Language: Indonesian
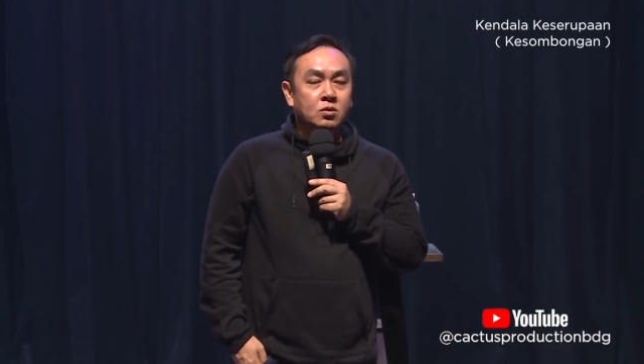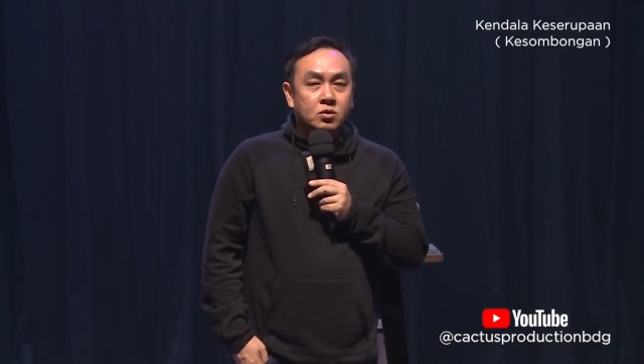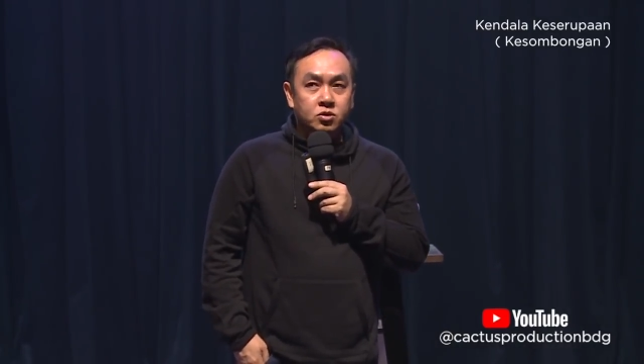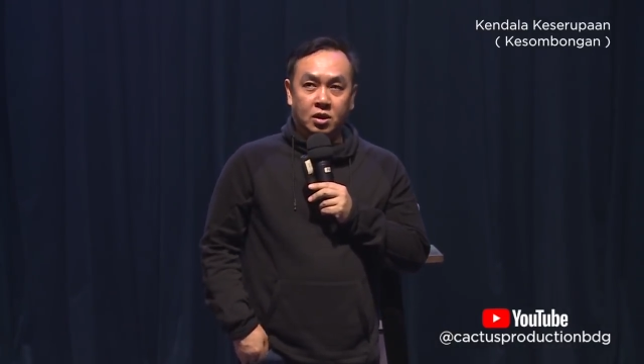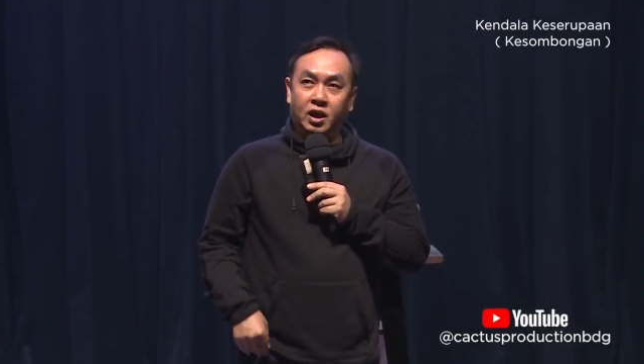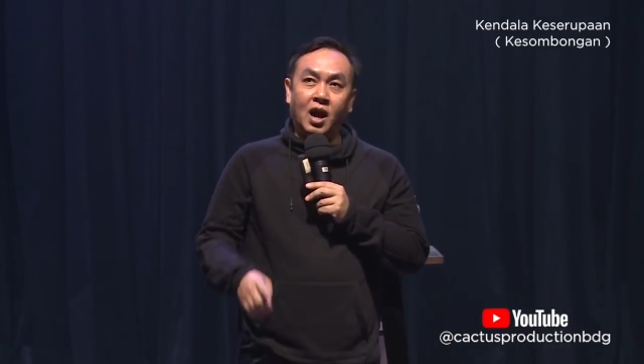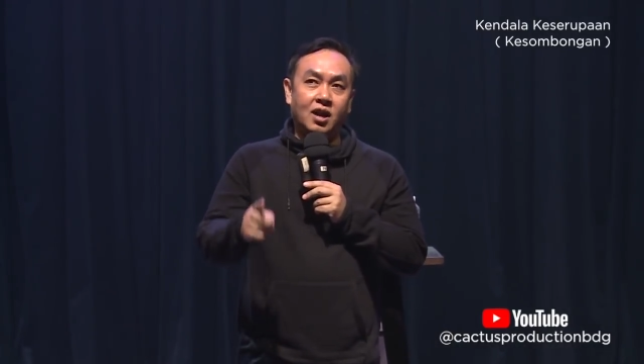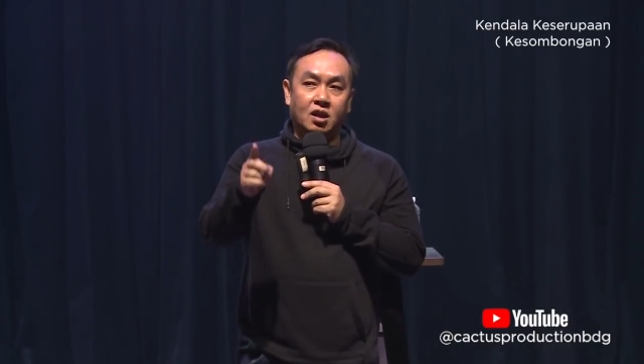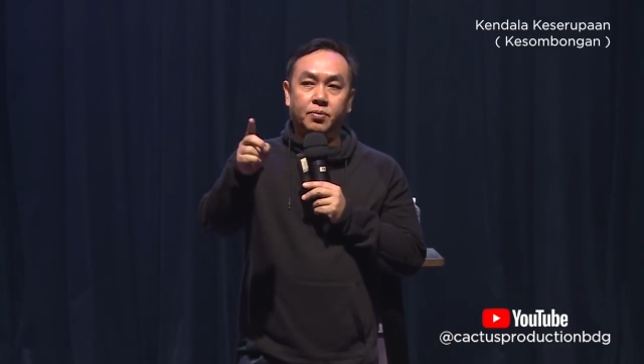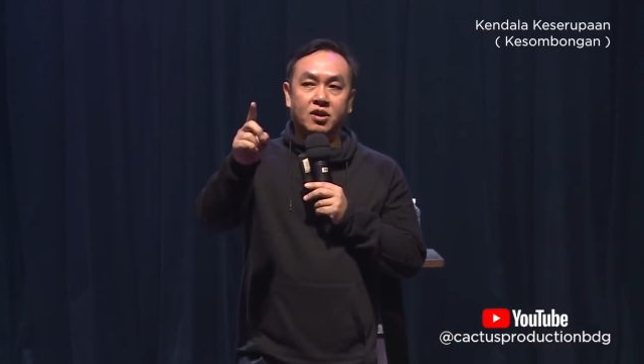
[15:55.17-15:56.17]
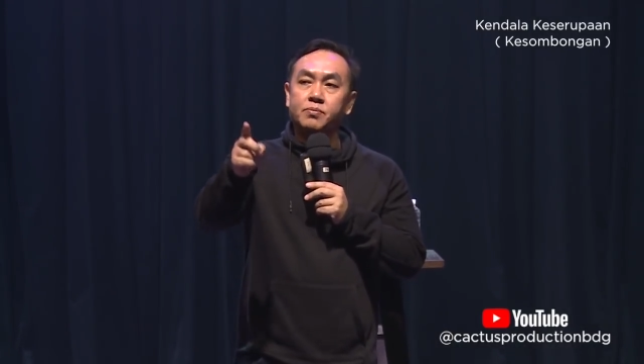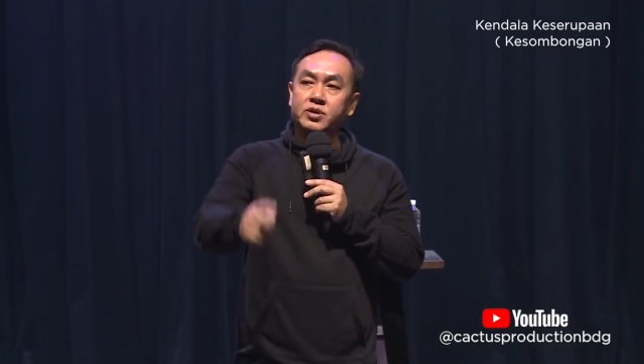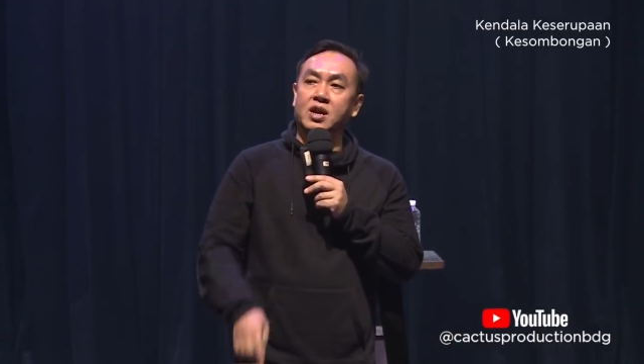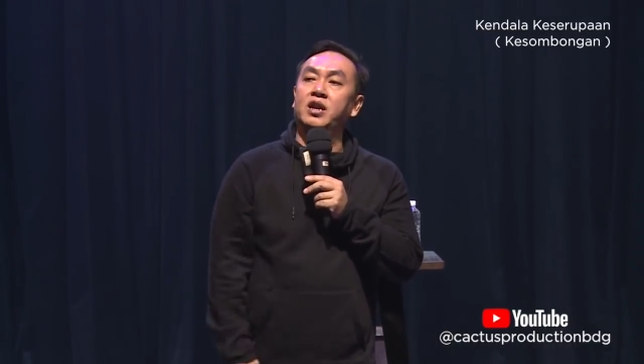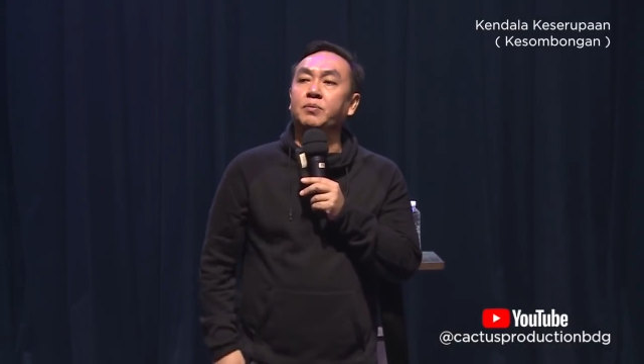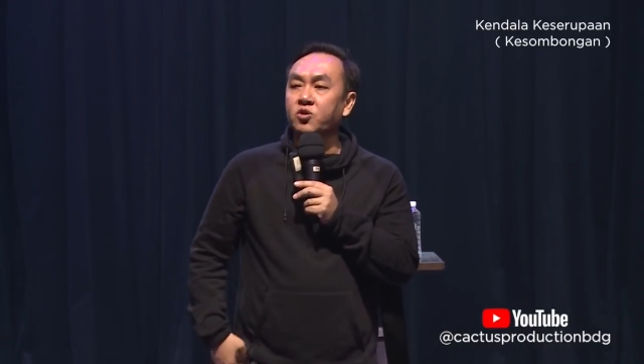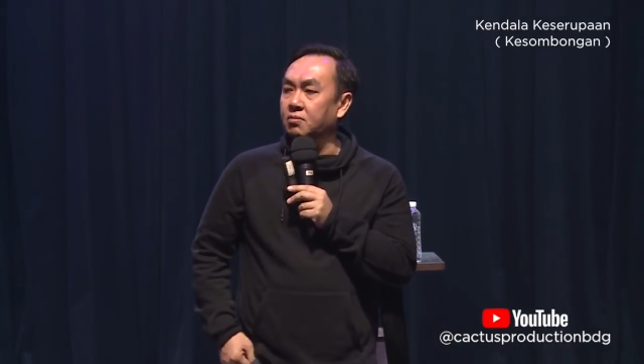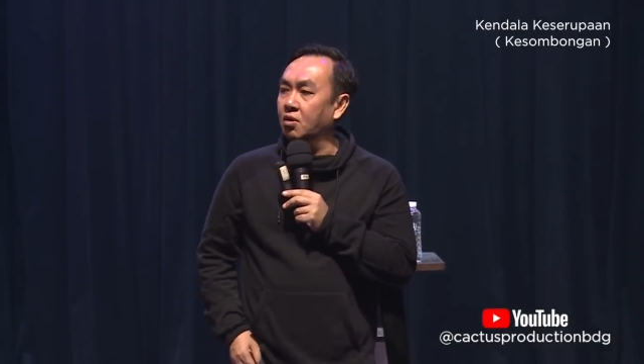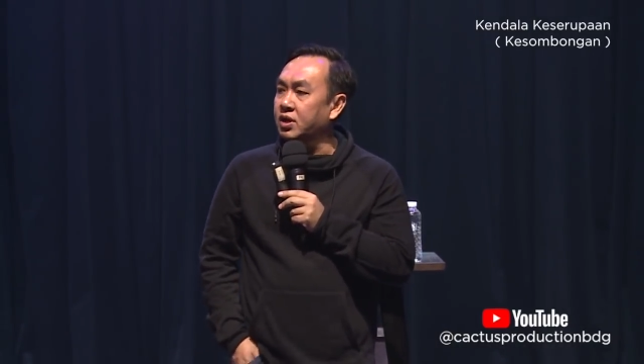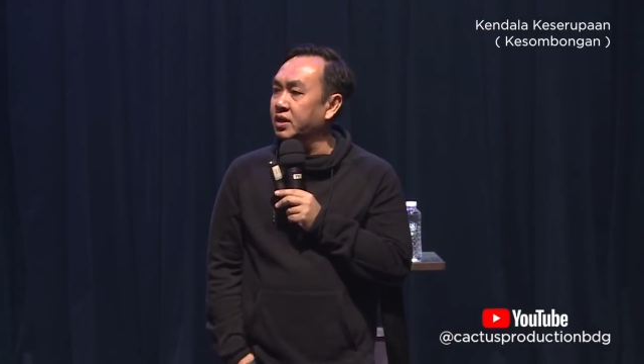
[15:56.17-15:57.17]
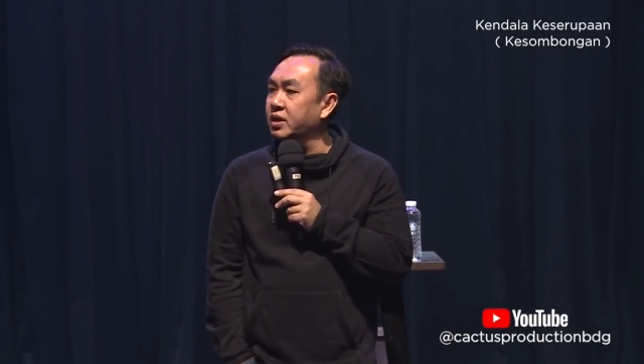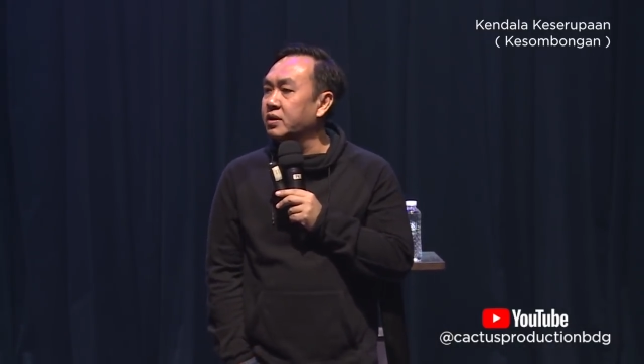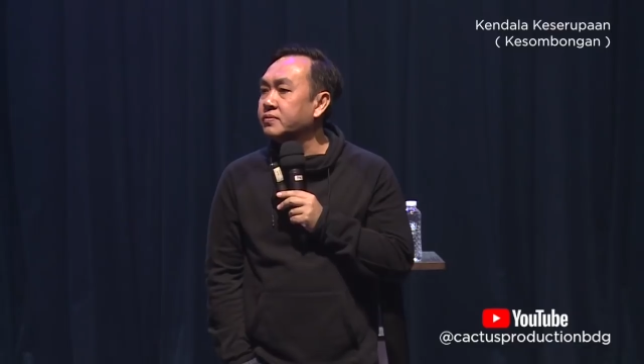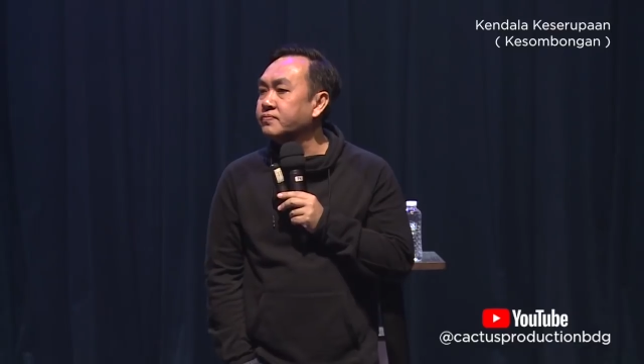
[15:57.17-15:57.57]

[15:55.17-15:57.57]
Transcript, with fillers: saudara nggak akan pernah berani menyombongkan diri.